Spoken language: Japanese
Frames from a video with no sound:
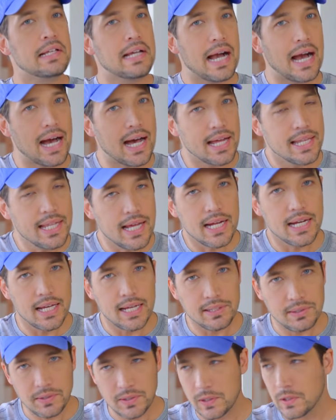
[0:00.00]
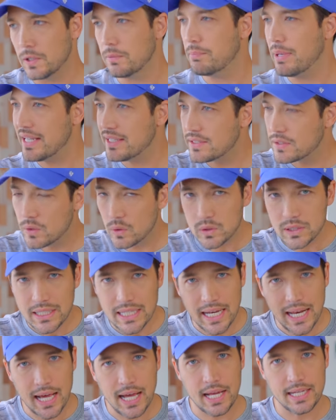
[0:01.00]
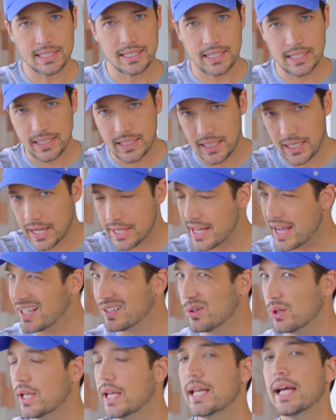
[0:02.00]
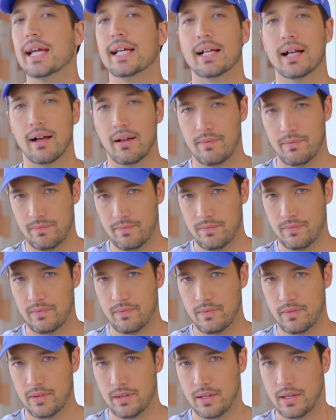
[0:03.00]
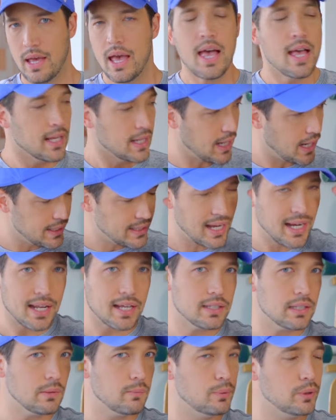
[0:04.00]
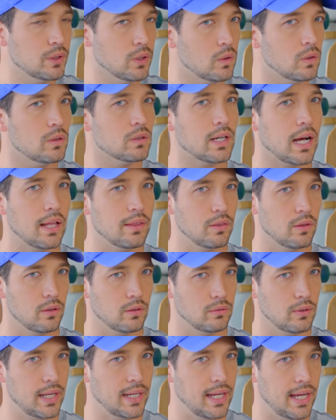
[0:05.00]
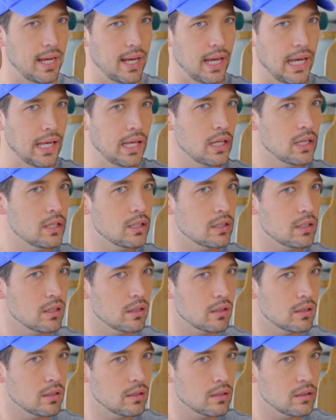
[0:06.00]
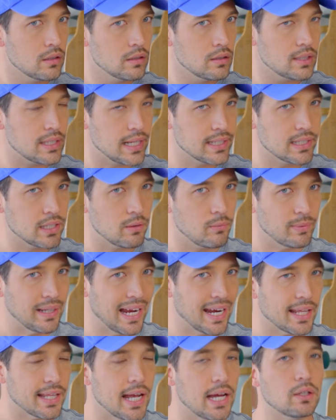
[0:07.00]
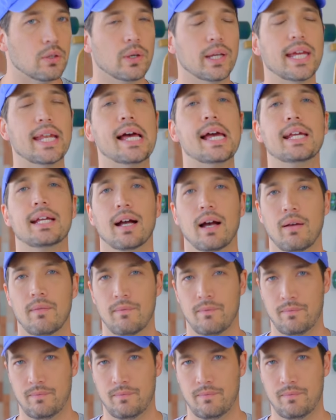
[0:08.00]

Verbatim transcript: 必ずベストセラー シーディー がないといけないか、必ず武道館の上でスタジアムやらないといけないか、